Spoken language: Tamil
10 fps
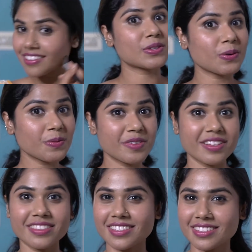ஸோ
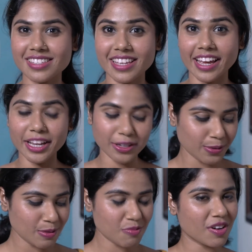திஸ் இஸ் த செகண்ட்
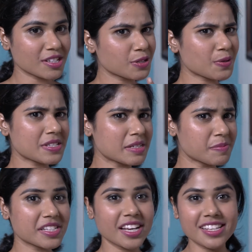யூஸ் ஃபஸ்ட் யூஸ்
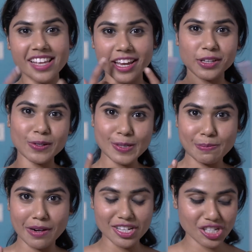லிப்ஸ்டிக் செகண்ட் யூஸ்
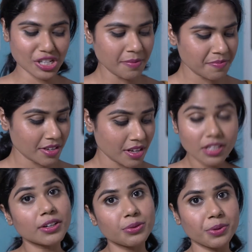ப்ளஷ்ஷா
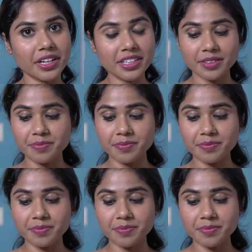தேர்ட் ஒன்